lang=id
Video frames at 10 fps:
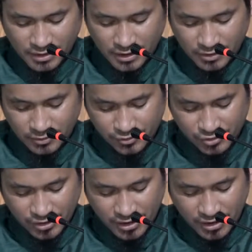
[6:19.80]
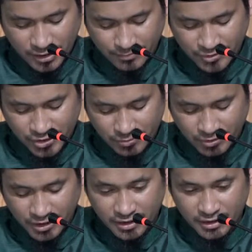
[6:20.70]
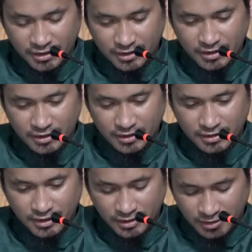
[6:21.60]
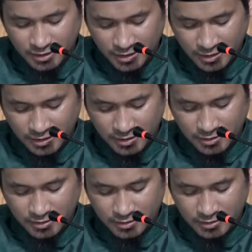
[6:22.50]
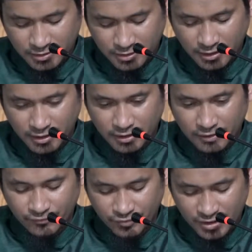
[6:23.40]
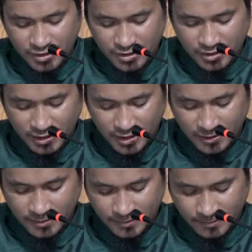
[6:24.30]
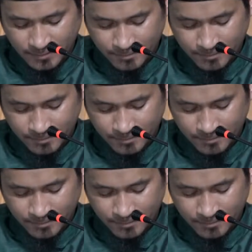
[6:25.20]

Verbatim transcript: Lalu sedangkan benci mereka adalah tanda kekafiran.